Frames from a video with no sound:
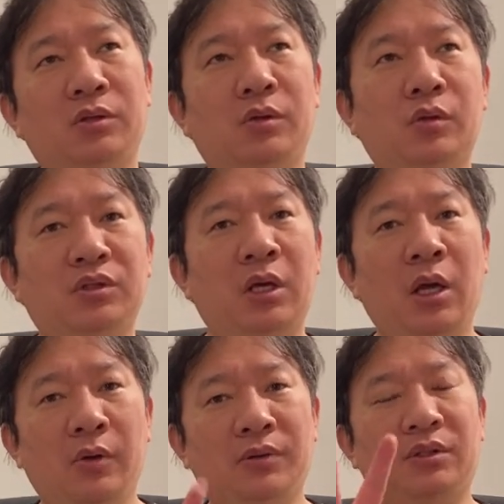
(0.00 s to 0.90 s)
そのうち
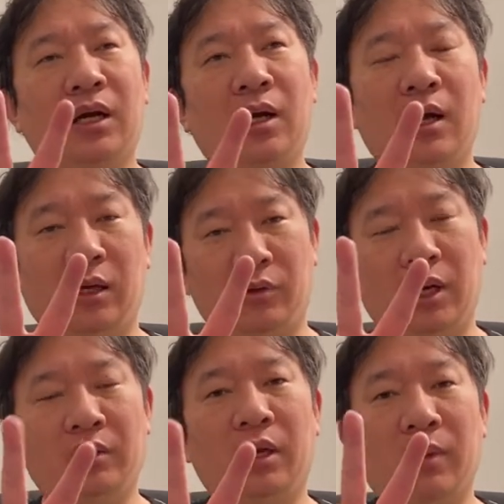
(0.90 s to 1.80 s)
2日間あの
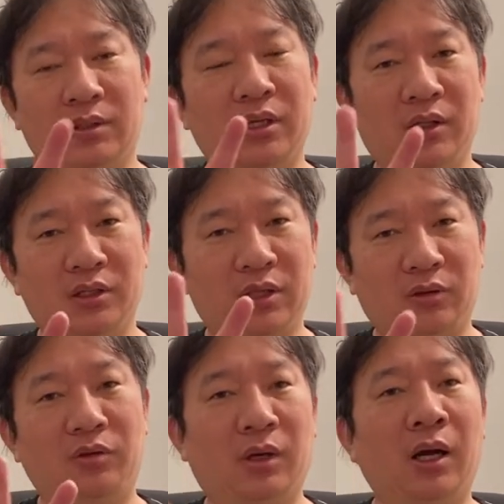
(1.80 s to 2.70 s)
歩けませんでしたっ
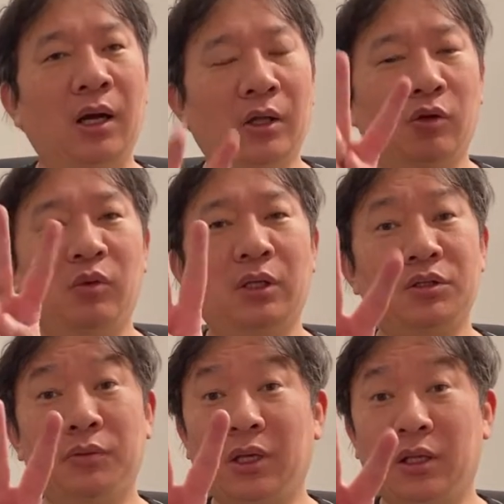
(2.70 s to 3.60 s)
ていうか、友達
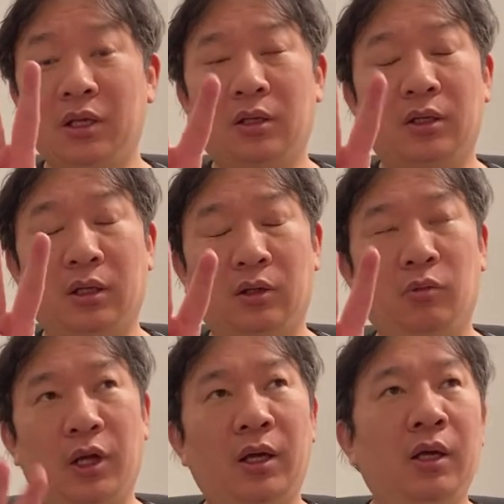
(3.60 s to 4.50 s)
と2人で行ったんだけど
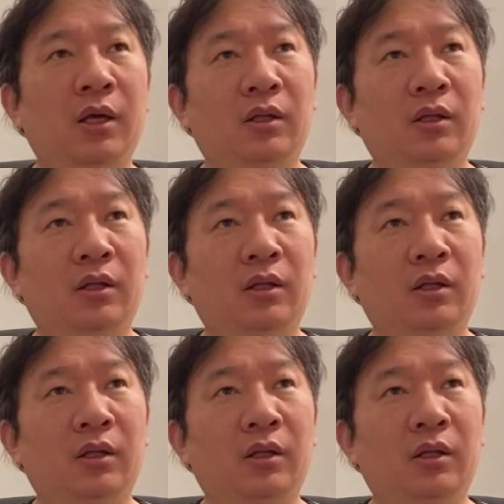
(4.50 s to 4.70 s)
もね。